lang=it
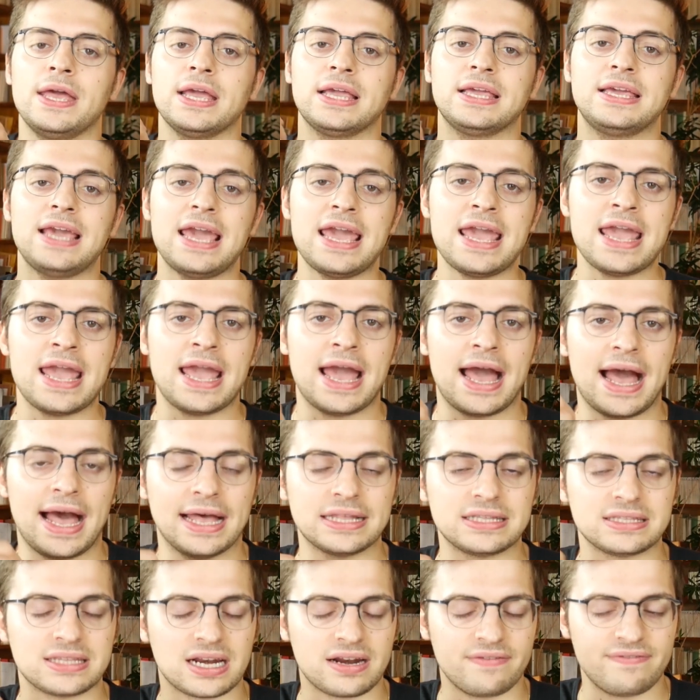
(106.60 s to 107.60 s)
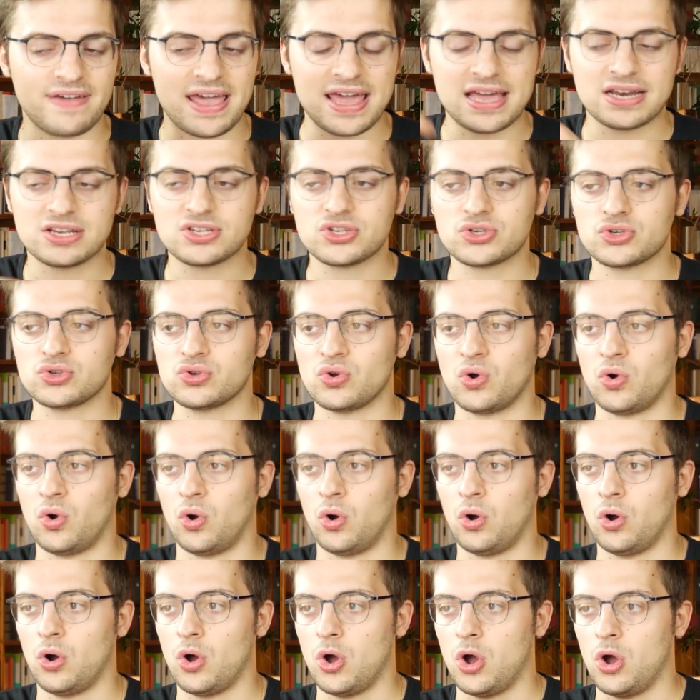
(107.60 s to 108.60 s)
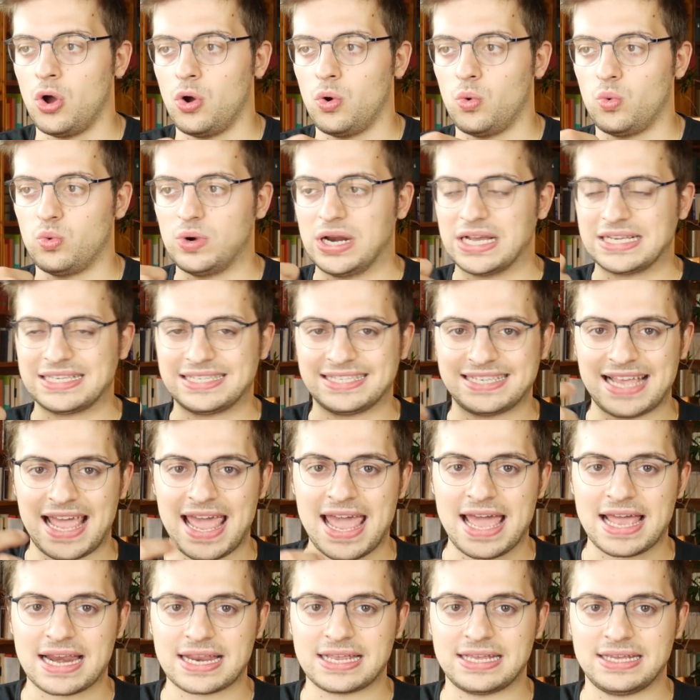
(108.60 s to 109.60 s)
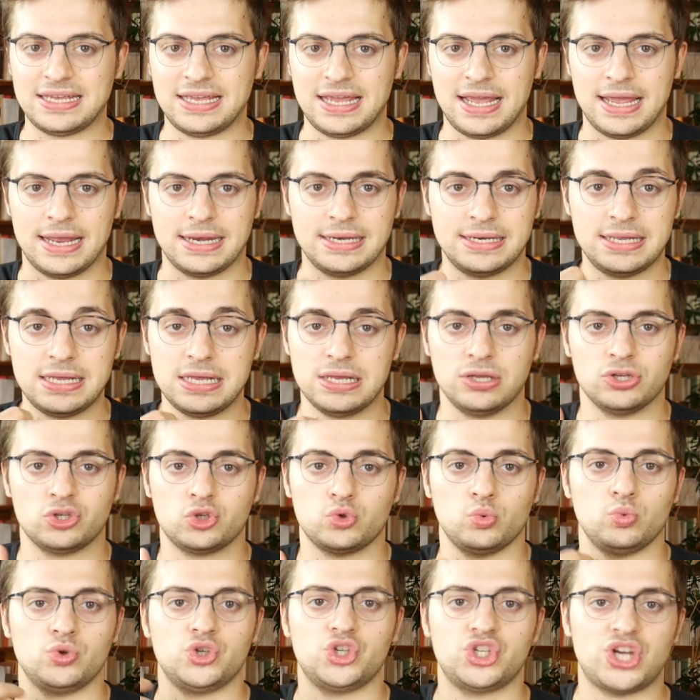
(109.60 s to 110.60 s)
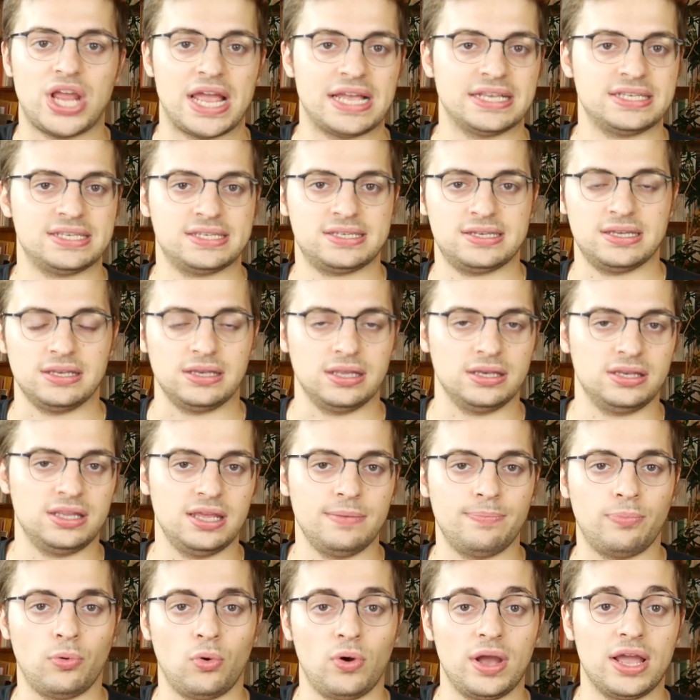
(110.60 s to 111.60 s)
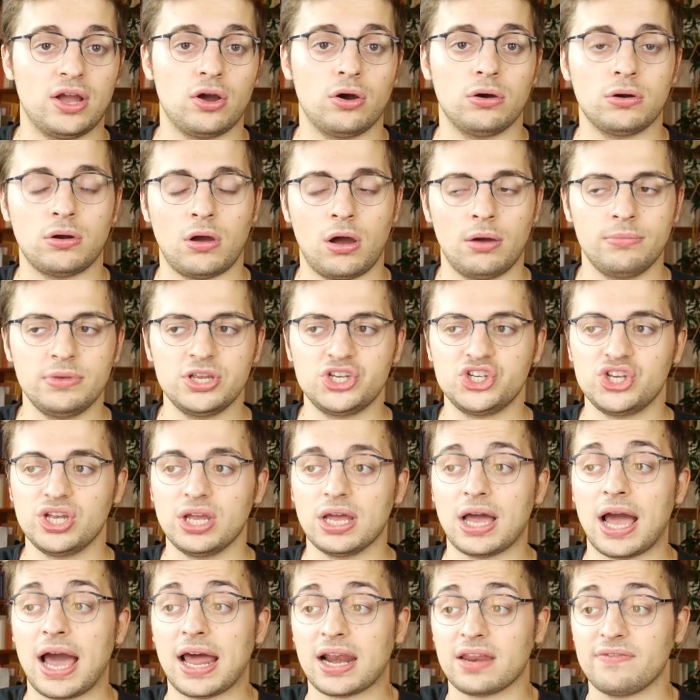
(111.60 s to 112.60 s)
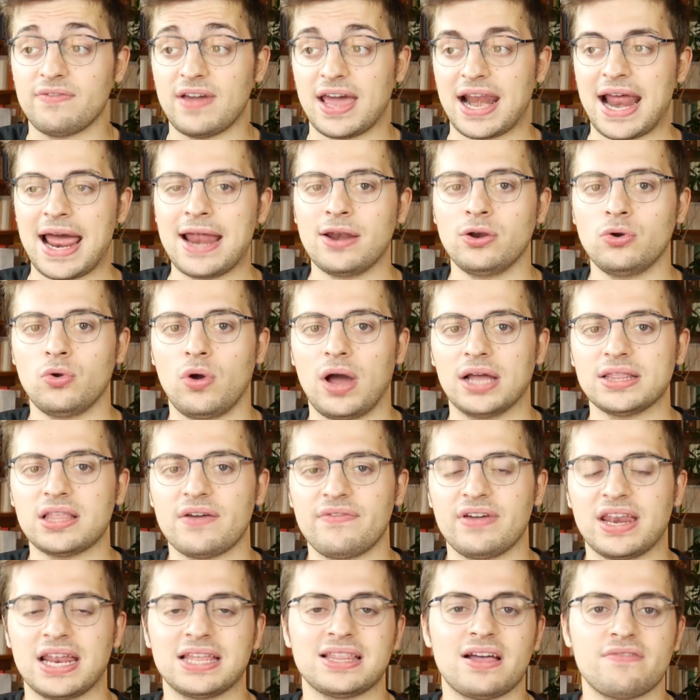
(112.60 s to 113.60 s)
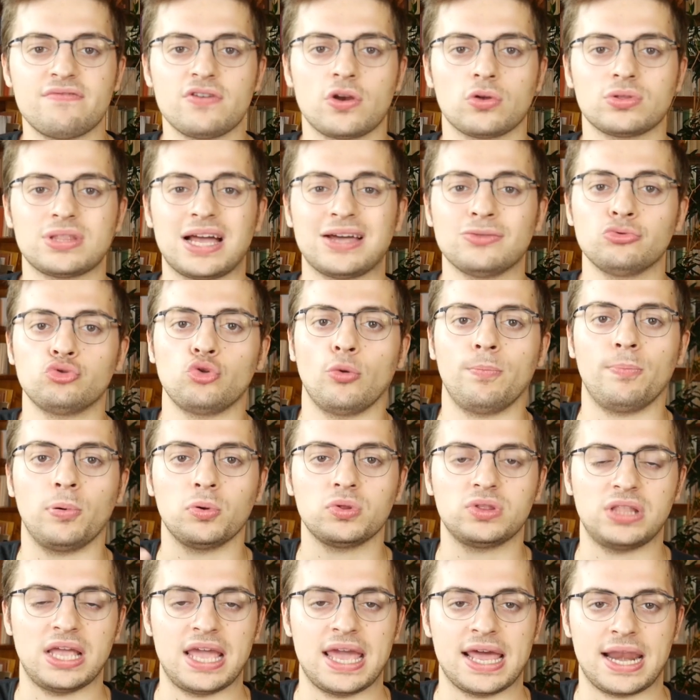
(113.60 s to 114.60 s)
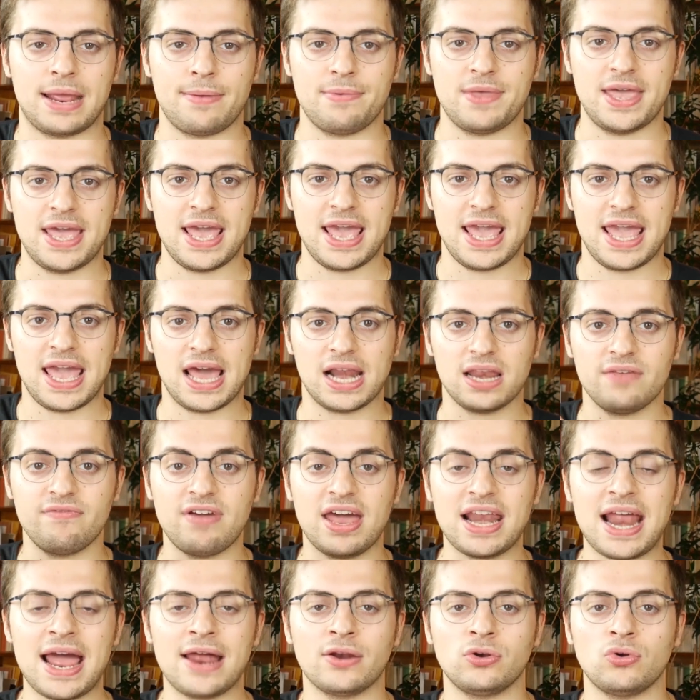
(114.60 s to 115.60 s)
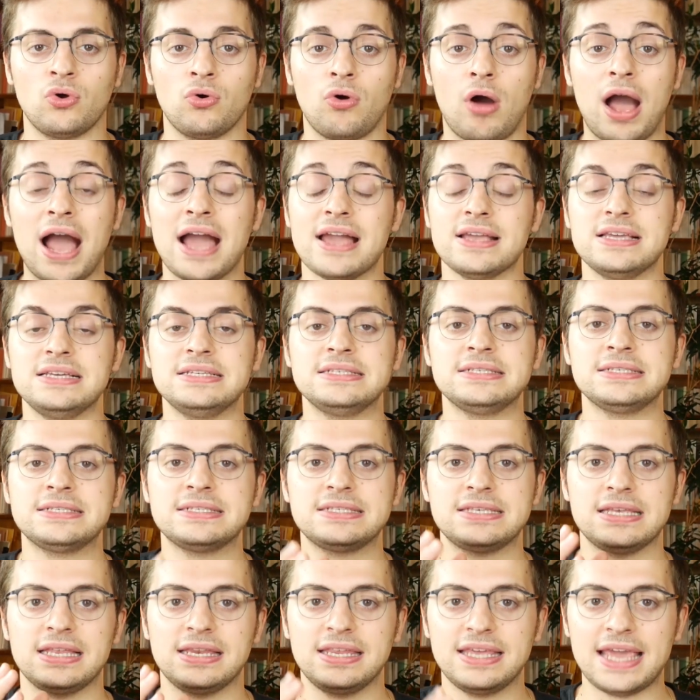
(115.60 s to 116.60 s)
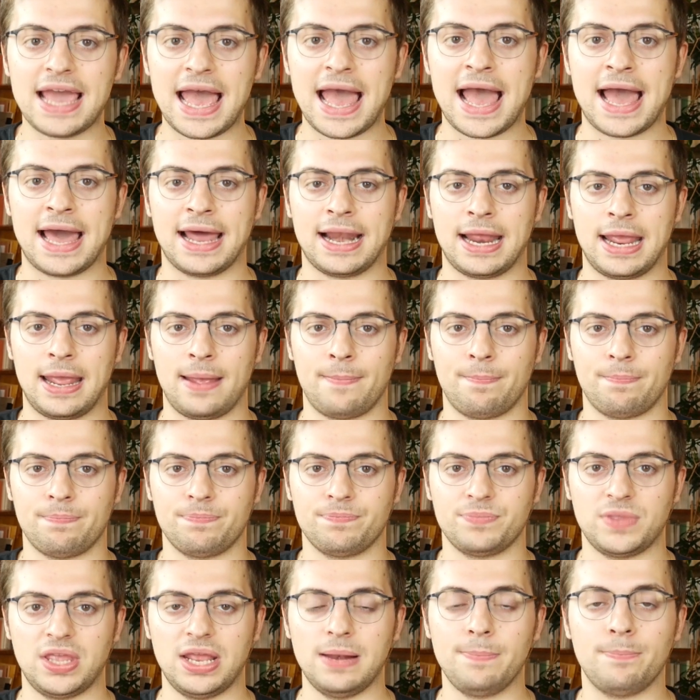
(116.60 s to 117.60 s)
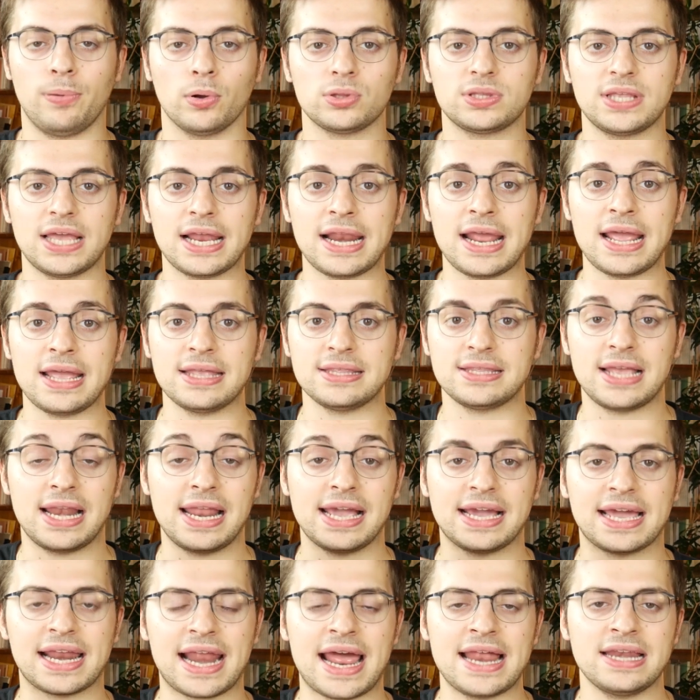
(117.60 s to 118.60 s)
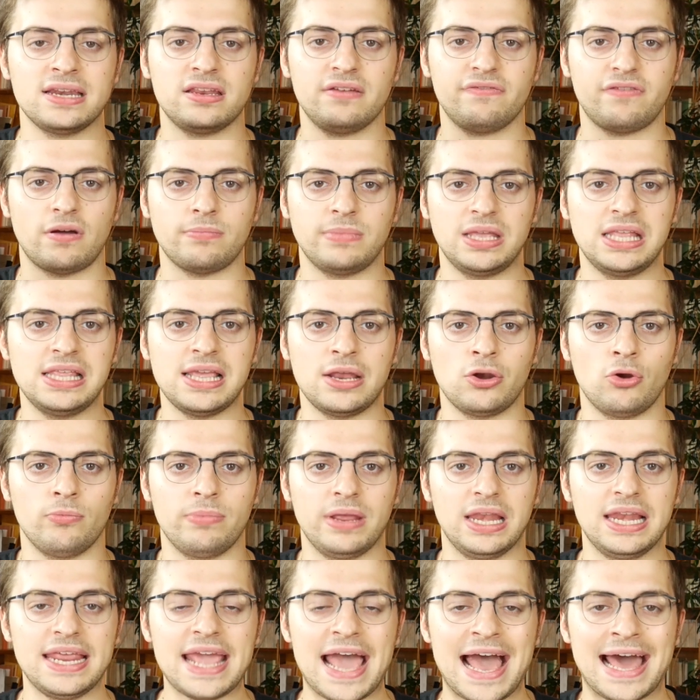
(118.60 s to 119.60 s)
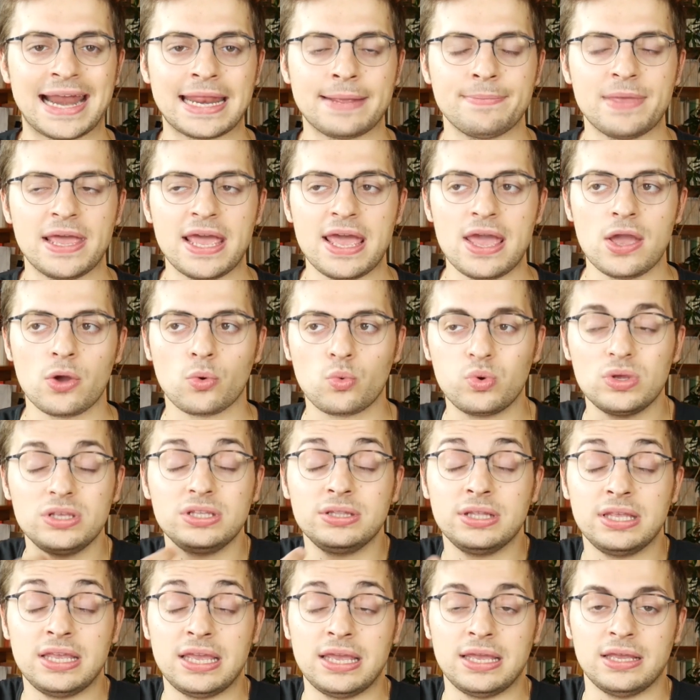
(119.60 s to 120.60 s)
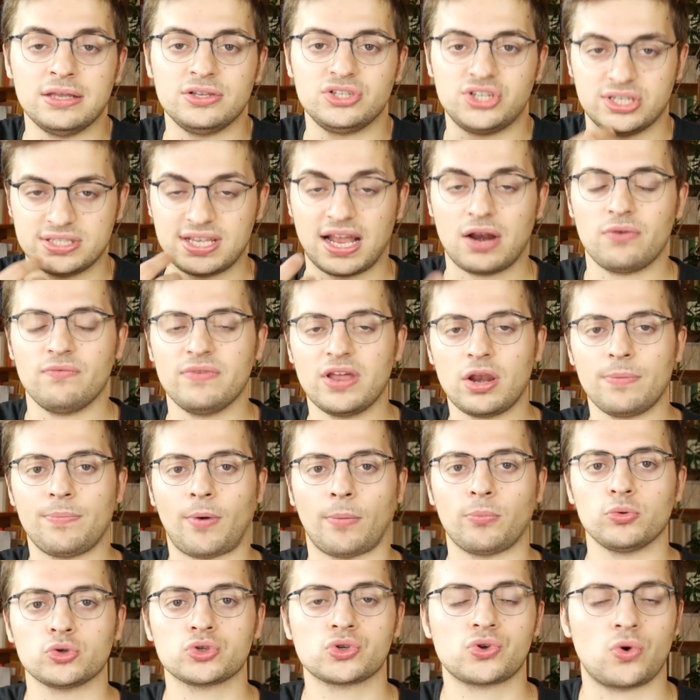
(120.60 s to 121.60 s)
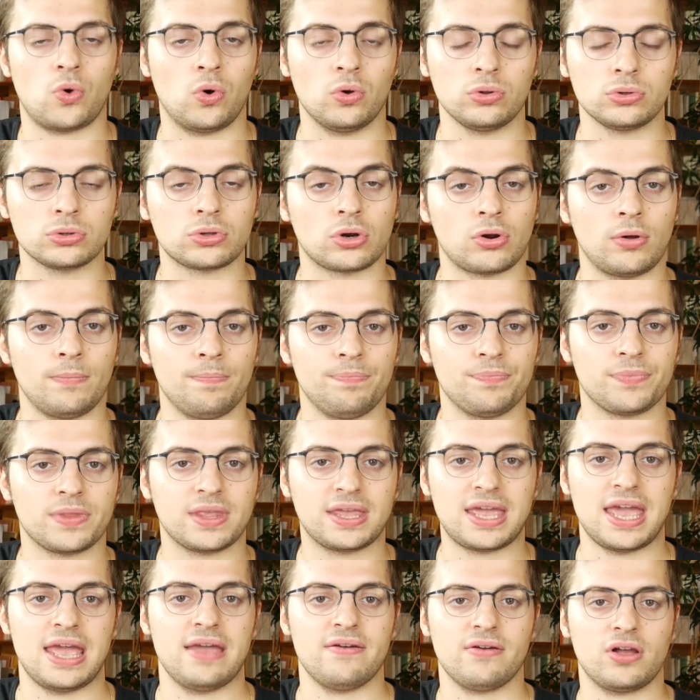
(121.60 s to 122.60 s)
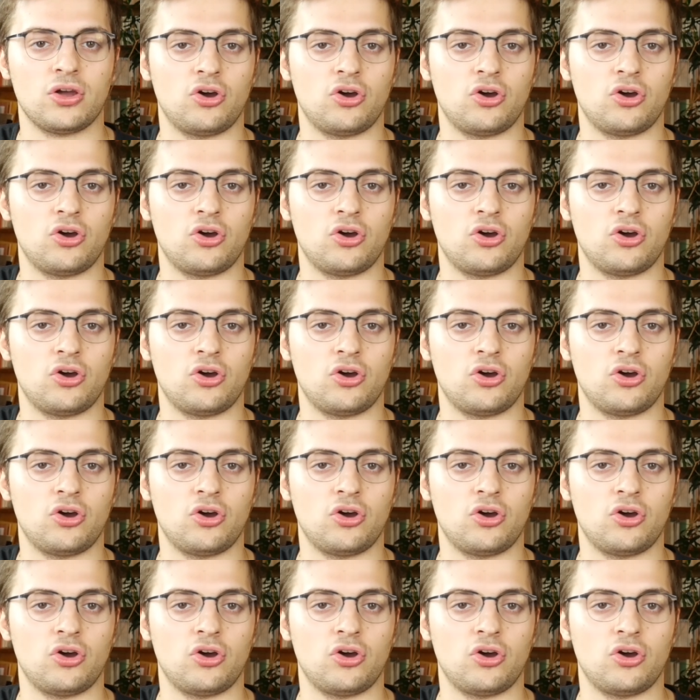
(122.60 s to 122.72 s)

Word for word: che attraverso una serie di successi di tipo economici arriveranno ad avere davvero tanto potere e arriveranno a insidiare il potere delle grandi famiglie nobiliari, quindi ci sarà un vero e proprio scontro che,